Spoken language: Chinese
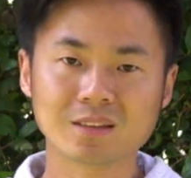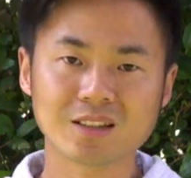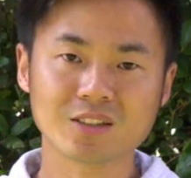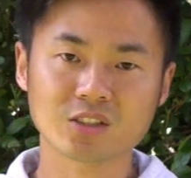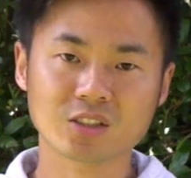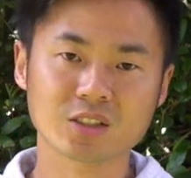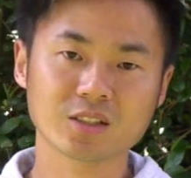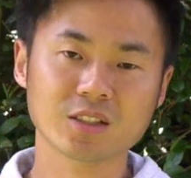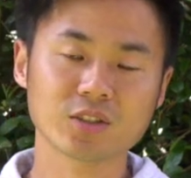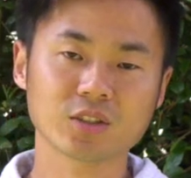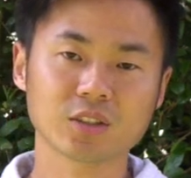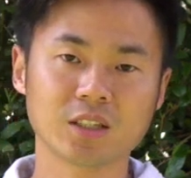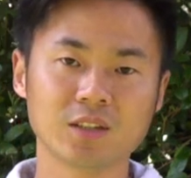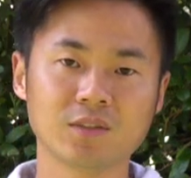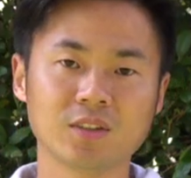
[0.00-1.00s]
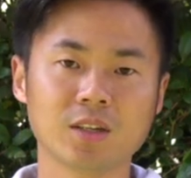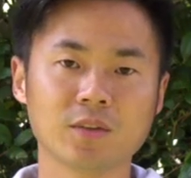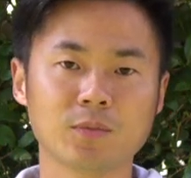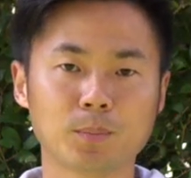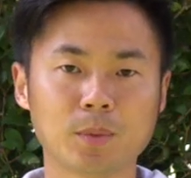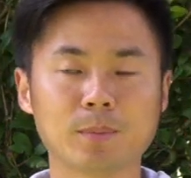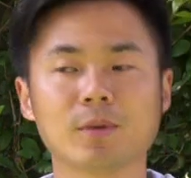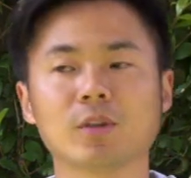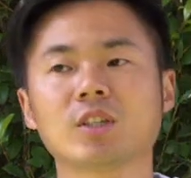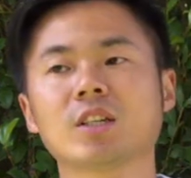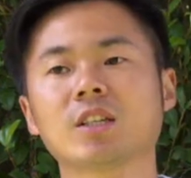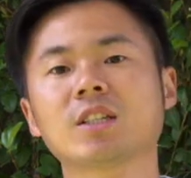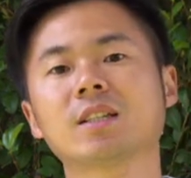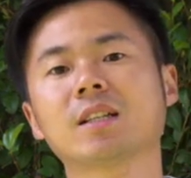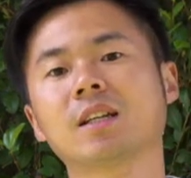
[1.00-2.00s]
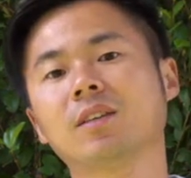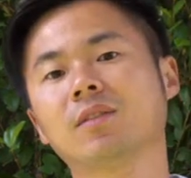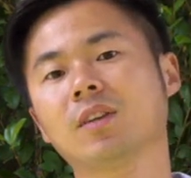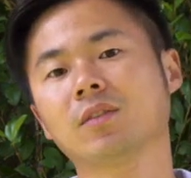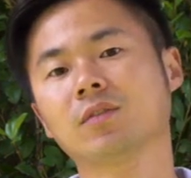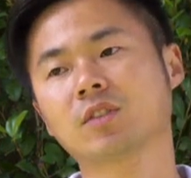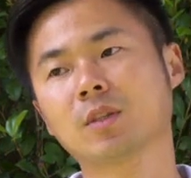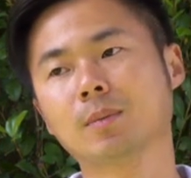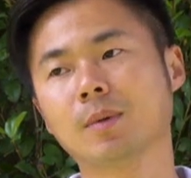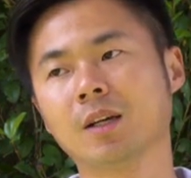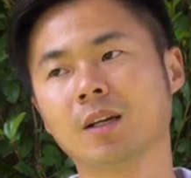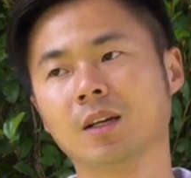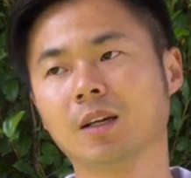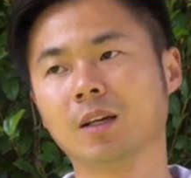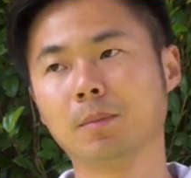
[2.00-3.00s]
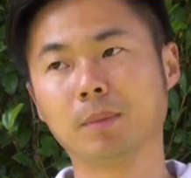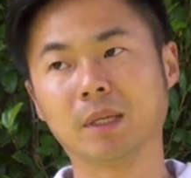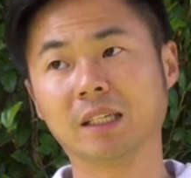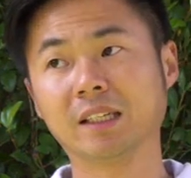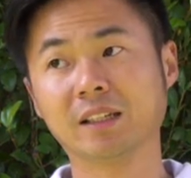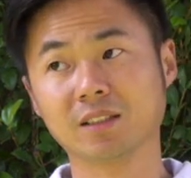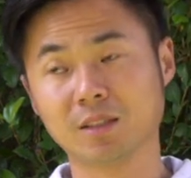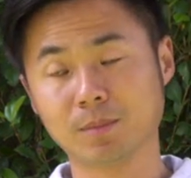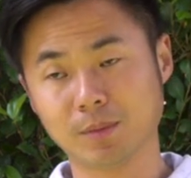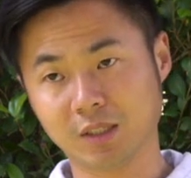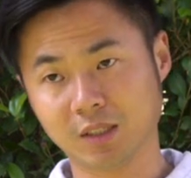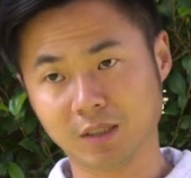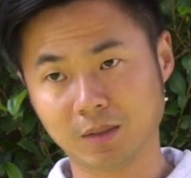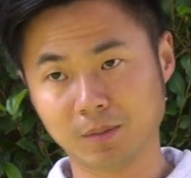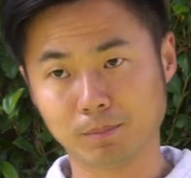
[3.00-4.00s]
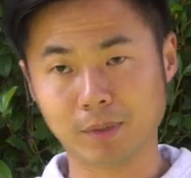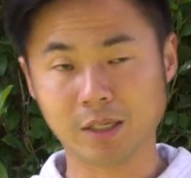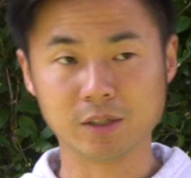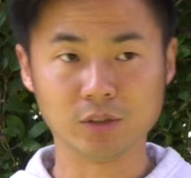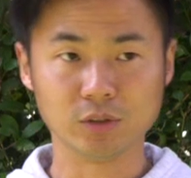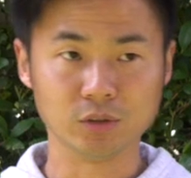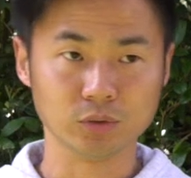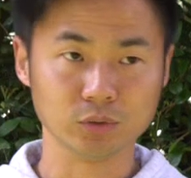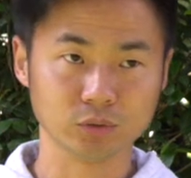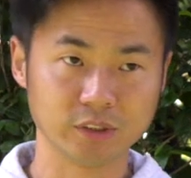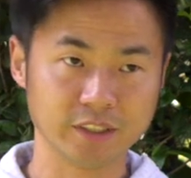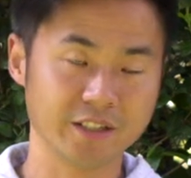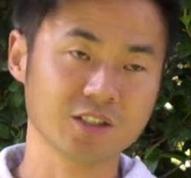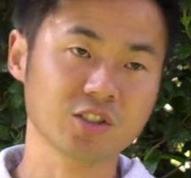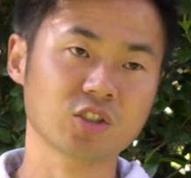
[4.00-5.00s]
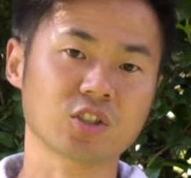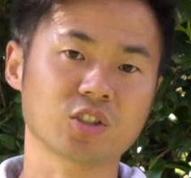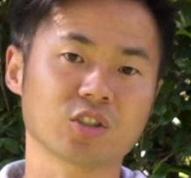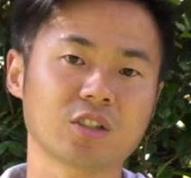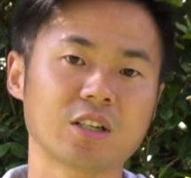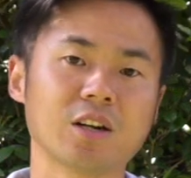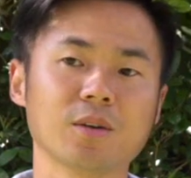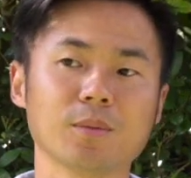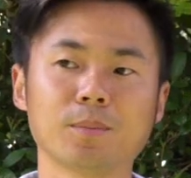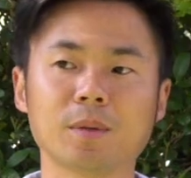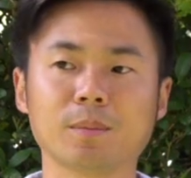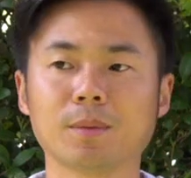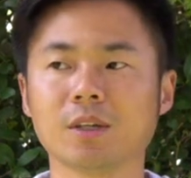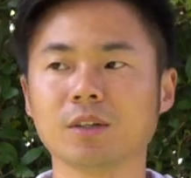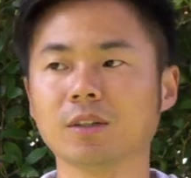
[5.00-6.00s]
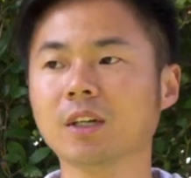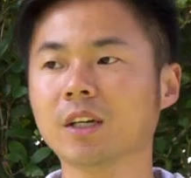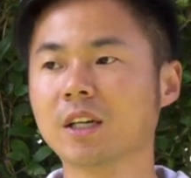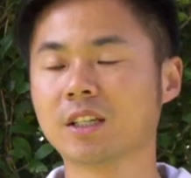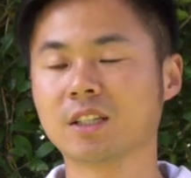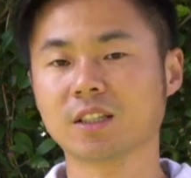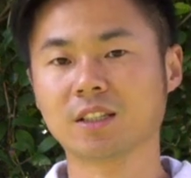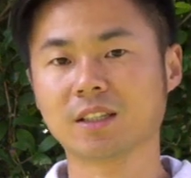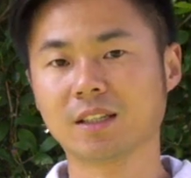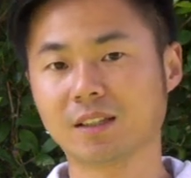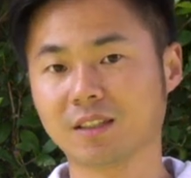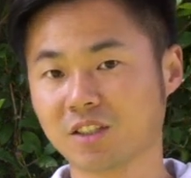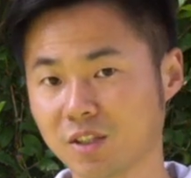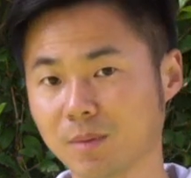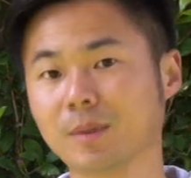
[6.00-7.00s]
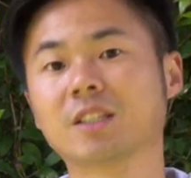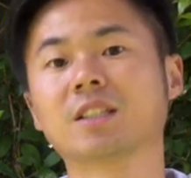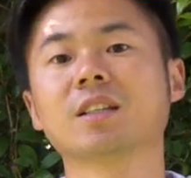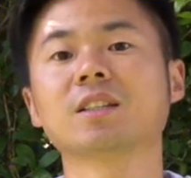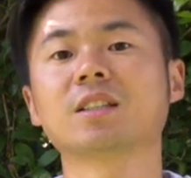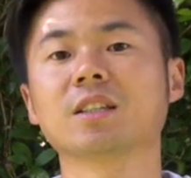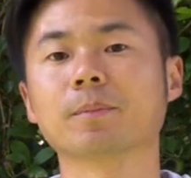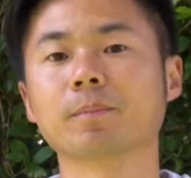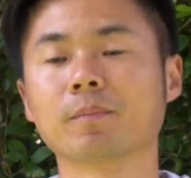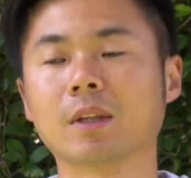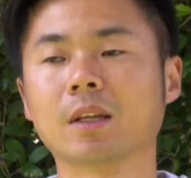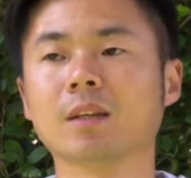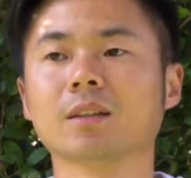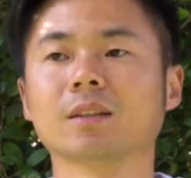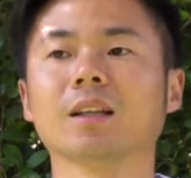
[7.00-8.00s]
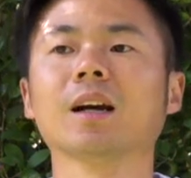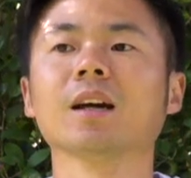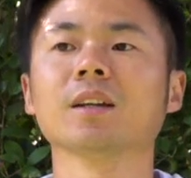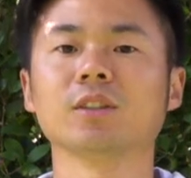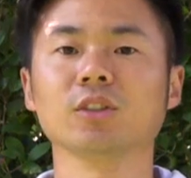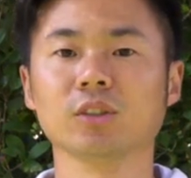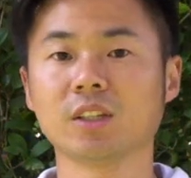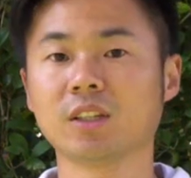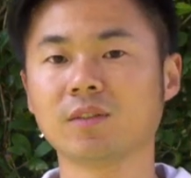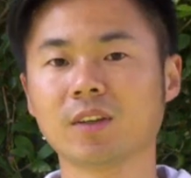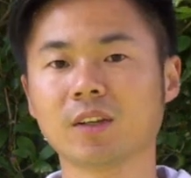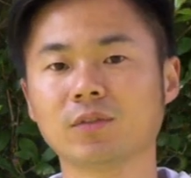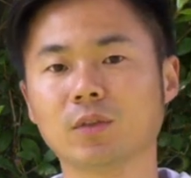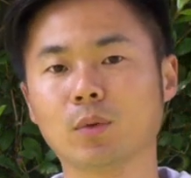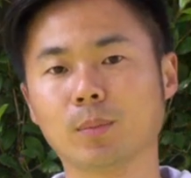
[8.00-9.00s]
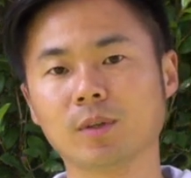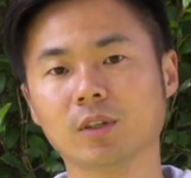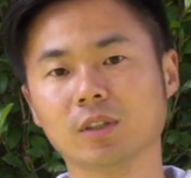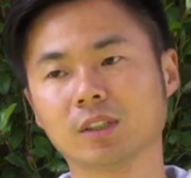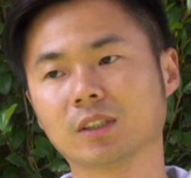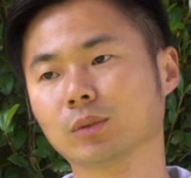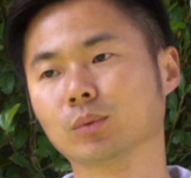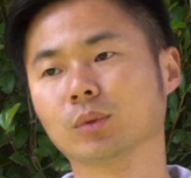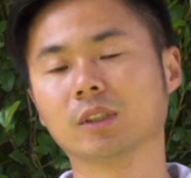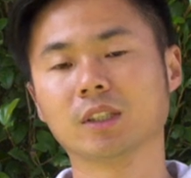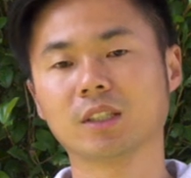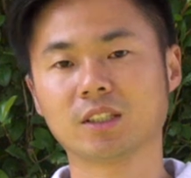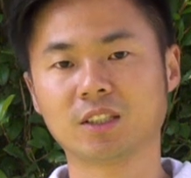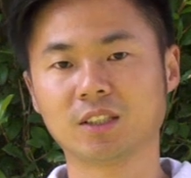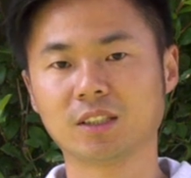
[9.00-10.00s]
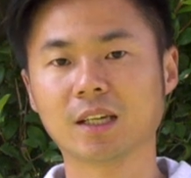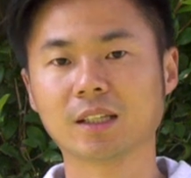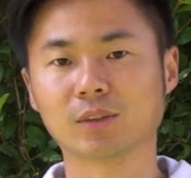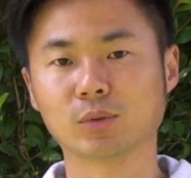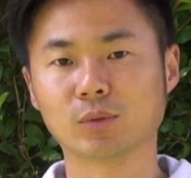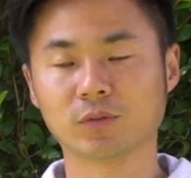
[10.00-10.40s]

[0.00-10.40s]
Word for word: 但是那时候的 EBF 并没有像现在 EBF 这么呃明亮，这么没有延时，然后并没有像现在的这么先进。那有了 EBF，我们有了更多的其他的